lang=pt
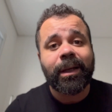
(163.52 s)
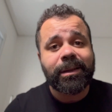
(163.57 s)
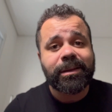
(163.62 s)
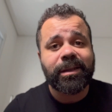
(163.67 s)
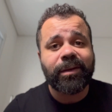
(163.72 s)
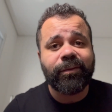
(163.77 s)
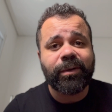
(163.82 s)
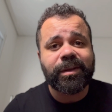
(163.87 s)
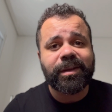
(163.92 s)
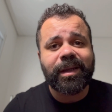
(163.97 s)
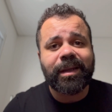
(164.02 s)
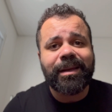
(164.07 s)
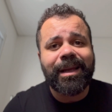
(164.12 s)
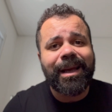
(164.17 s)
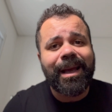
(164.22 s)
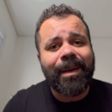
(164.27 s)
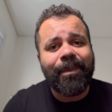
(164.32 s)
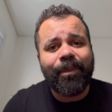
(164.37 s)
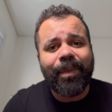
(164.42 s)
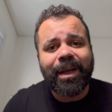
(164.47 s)
Se você de
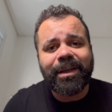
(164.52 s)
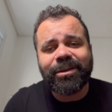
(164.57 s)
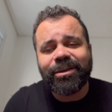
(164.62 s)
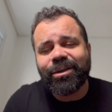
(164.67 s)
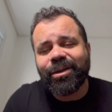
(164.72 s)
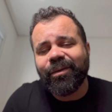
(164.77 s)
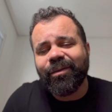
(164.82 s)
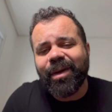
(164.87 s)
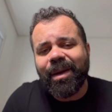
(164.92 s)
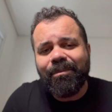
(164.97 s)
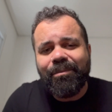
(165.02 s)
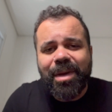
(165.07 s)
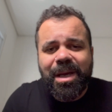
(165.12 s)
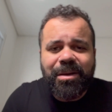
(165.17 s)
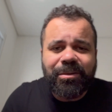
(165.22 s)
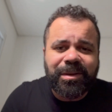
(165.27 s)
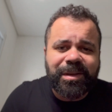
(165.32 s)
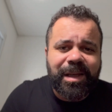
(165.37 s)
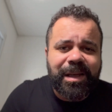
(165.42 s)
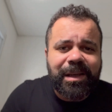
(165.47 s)
repente tiver
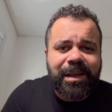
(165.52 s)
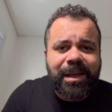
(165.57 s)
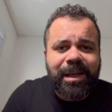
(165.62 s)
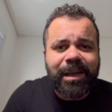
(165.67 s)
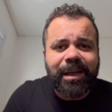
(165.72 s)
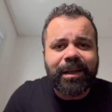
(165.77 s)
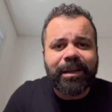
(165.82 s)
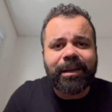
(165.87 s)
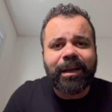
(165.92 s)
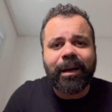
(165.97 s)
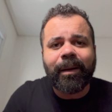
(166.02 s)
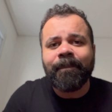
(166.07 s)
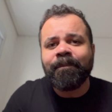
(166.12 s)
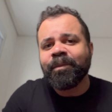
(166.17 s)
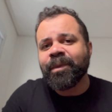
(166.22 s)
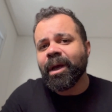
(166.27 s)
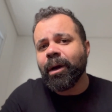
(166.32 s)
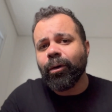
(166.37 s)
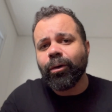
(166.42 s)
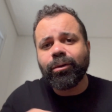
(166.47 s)
meio sem grana
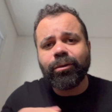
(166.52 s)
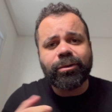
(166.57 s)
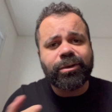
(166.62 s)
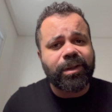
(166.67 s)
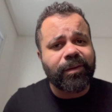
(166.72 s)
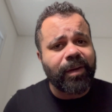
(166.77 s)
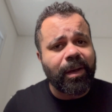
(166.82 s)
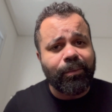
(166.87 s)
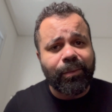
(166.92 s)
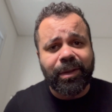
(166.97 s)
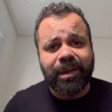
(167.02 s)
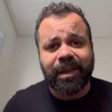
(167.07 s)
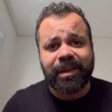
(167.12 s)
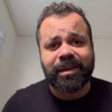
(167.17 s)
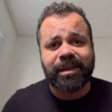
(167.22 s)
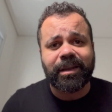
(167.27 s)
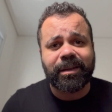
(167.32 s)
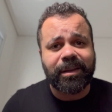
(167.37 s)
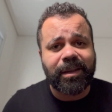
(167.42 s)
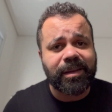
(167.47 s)
ou não tiver muita
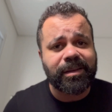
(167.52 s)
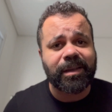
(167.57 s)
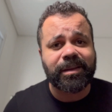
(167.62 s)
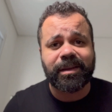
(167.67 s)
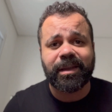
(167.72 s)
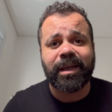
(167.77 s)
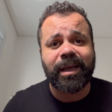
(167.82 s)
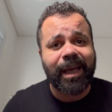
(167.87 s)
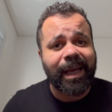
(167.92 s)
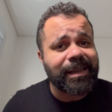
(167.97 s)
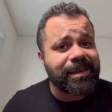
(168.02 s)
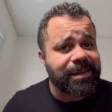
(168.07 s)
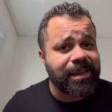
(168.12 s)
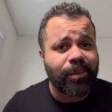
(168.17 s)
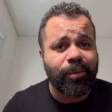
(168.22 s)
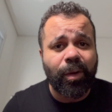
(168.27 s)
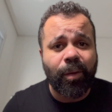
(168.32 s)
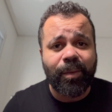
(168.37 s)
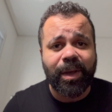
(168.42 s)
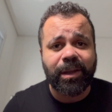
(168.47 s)
certeza se quer ser
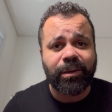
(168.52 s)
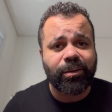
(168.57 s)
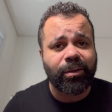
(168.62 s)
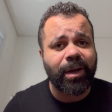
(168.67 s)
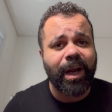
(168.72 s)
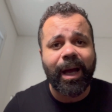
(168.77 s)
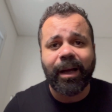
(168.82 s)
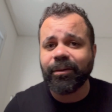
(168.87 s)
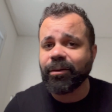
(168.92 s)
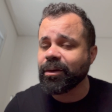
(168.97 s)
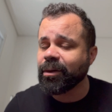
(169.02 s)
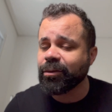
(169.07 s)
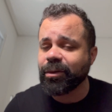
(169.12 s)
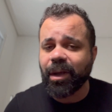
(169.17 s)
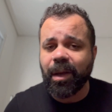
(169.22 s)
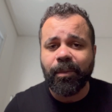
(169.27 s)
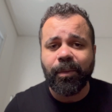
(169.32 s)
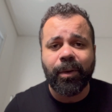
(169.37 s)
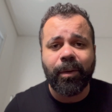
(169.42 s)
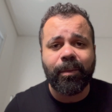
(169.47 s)
meu mentorado, não
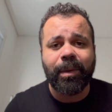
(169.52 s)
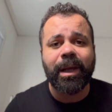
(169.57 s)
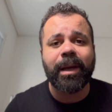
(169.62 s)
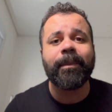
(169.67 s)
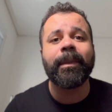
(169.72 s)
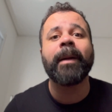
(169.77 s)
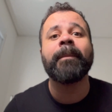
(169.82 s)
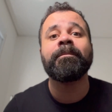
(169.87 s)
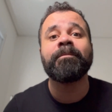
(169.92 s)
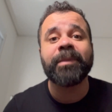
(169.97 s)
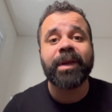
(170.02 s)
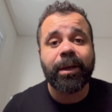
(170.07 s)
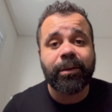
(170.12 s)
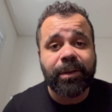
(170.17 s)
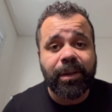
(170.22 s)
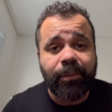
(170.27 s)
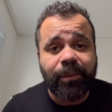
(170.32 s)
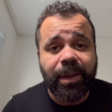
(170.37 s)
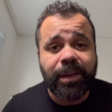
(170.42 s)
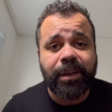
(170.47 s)
tem problema. Eu
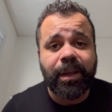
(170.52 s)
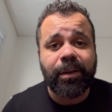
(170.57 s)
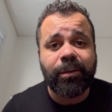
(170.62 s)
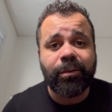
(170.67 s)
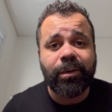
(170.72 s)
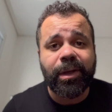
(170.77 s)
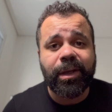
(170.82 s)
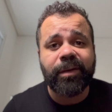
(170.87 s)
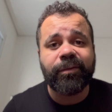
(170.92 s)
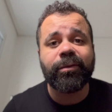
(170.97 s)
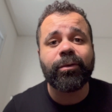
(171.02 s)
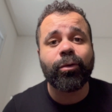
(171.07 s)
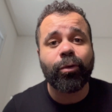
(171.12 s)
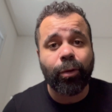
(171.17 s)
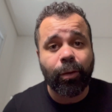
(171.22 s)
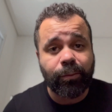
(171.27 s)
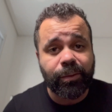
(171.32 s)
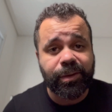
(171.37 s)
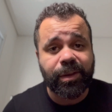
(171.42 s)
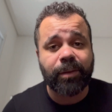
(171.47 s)
também tenho um livro
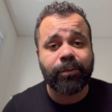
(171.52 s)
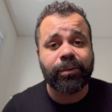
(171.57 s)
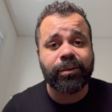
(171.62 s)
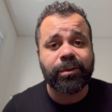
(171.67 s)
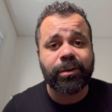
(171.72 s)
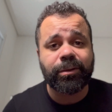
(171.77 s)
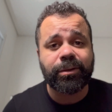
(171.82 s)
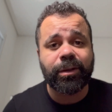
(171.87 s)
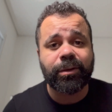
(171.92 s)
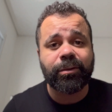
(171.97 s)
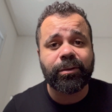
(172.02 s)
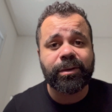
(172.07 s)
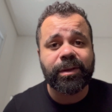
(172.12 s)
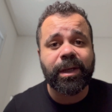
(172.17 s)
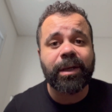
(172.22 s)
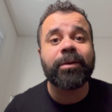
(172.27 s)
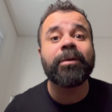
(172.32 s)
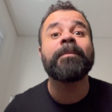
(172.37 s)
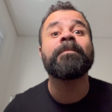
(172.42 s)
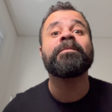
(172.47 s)
como ser músico de
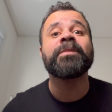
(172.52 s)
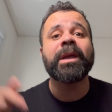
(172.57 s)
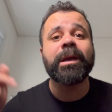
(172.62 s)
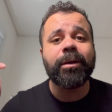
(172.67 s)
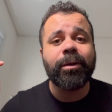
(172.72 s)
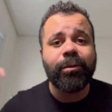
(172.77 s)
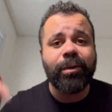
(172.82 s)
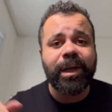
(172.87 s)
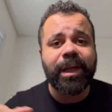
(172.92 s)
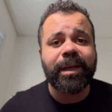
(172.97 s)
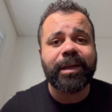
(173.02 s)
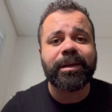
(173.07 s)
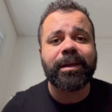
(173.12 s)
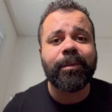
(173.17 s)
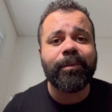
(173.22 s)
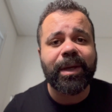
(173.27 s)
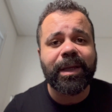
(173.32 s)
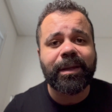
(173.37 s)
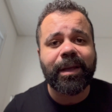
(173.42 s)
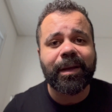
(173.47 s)
cruzeiro e o link
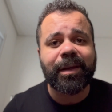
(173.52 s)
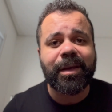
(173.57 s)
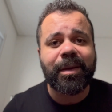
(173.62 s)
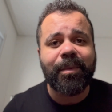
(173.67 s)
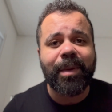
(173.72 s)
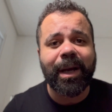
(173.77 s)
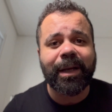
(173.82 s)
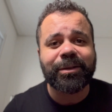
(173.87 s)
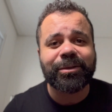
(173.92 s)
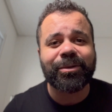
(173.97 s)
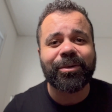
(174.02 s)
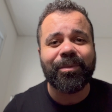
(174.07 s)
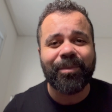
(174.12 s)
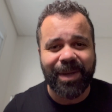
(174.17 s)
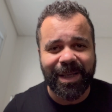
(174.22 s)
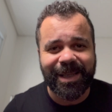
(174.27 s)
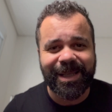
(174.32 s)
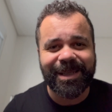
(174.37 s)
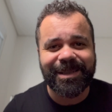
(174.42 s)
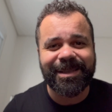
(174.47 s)
também está aqui embaixo,
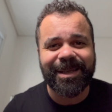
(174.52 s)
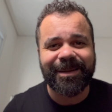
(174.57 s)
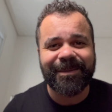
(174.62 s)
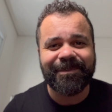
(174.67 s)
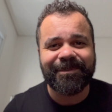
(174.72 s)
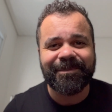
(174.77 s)
beleza?